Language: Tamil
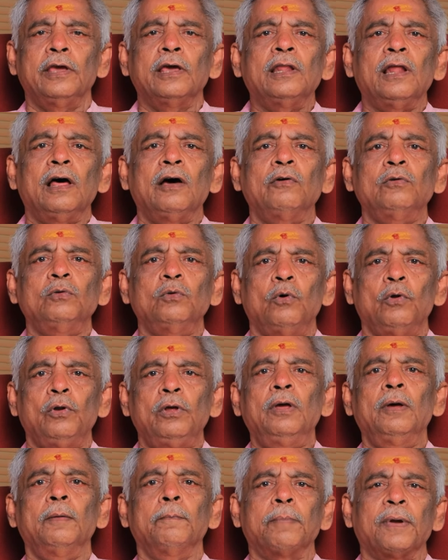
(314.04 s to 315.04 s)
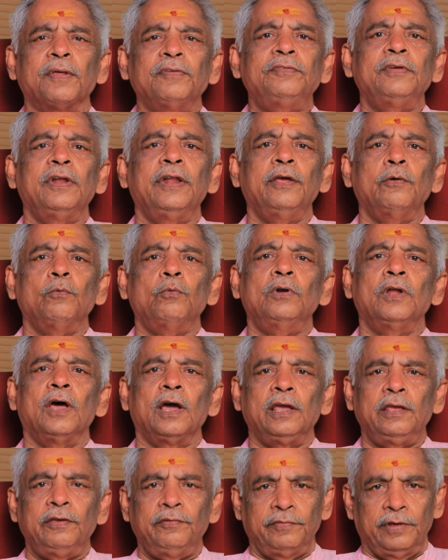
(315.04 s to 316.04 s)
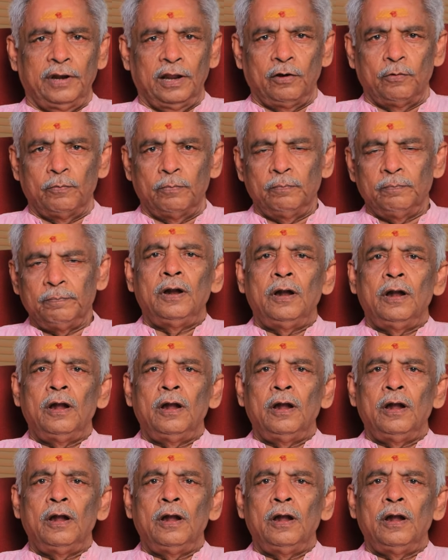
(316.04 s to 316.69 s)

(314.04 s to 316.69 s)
ஏதாவது ஒரு பிரச்சனை உண்டாகி விலகும்